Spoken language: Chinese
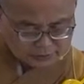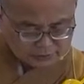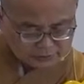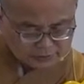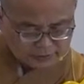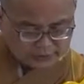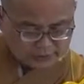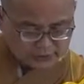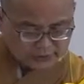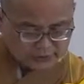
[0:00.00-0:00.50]

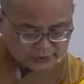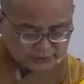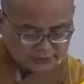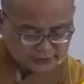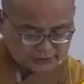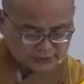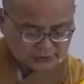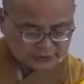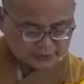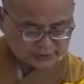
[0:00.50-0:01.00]
云何
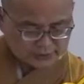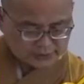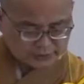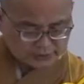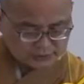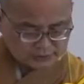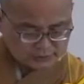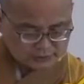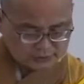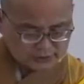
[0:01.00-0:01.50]
色
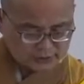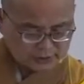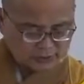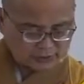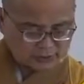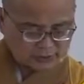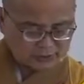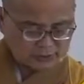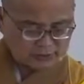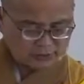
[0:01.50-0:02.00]
集？云
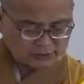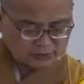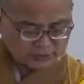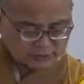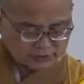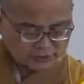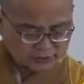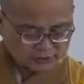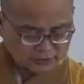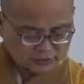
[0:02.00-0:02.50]
何色
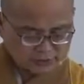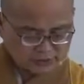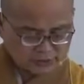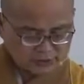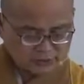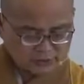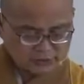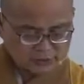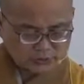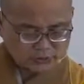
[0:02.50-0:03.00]
面，云
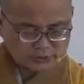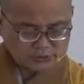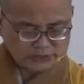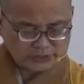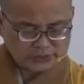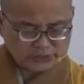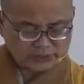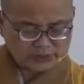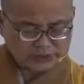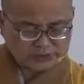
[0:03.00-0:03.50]
何受
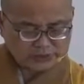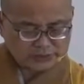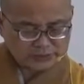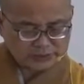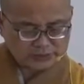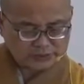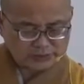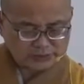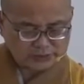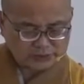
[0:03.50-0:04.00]
想行
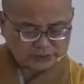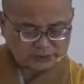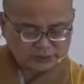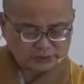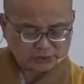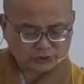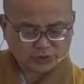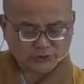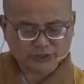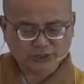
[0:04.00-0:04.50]
识集？云
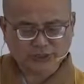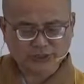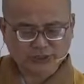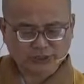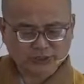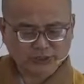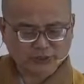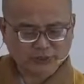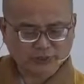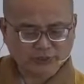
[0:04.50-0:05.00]
何受想
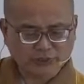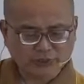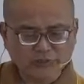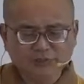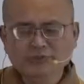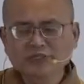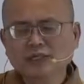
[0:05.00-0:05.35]
行识灭？